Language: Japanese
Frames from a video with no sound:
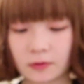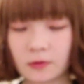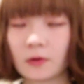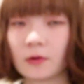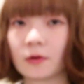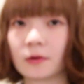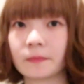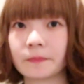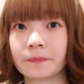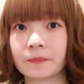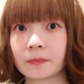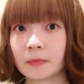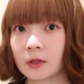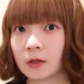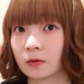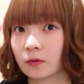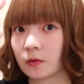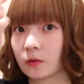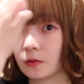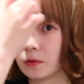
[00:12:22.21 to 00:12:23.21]
を
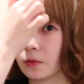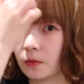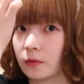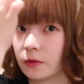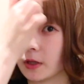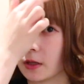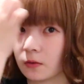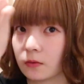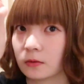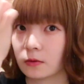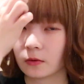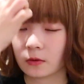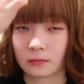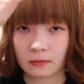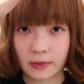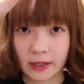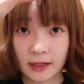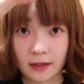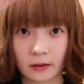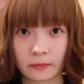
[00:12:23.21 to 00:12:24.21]
このおでこの
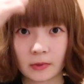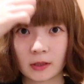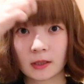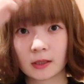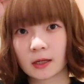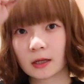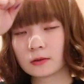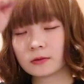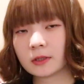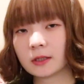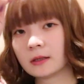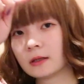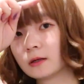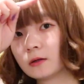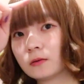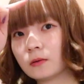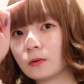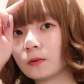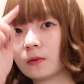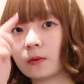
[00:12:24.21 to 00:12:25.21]
前髪で隠れて
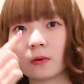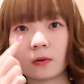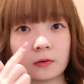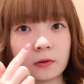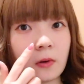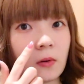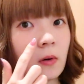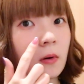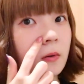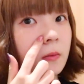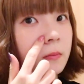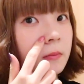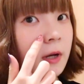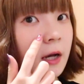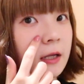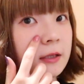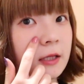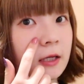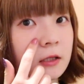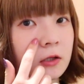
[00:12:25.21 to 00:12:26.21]
るところと
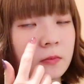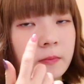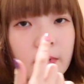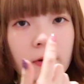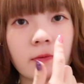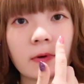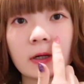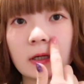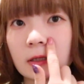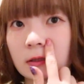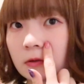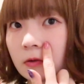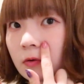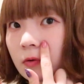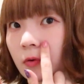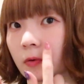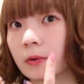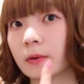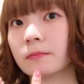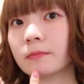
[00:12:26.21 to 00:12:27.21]
鼻の周り
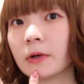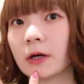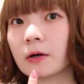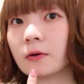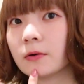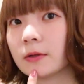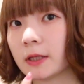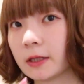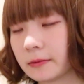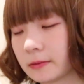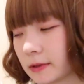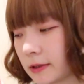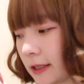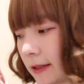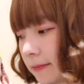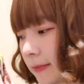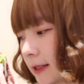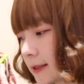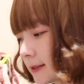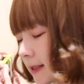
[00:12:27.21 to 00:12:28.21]
と顎に塗り
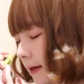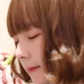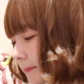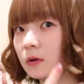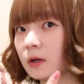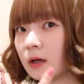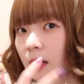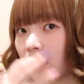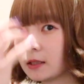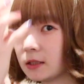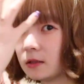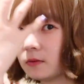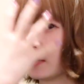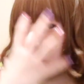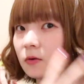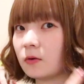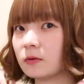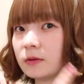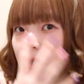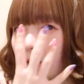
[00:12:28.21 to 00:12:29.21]
ました汗は
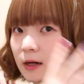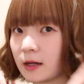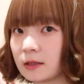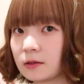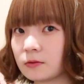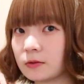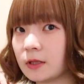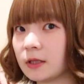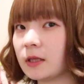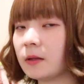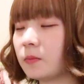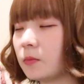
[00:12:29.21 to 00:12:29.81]
こうだらっと出て